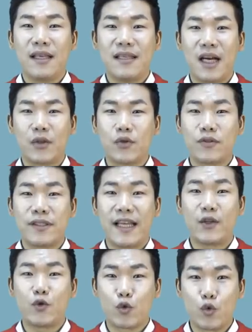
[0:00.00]

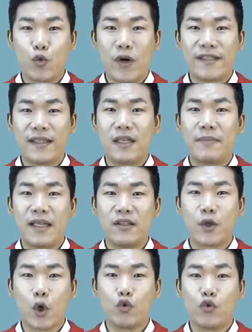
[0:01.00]
양도세 중과세를
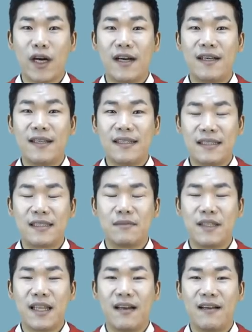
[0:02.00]
맞는 경우가
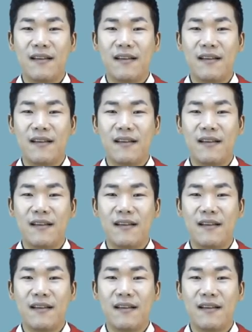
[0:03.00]
있습니다.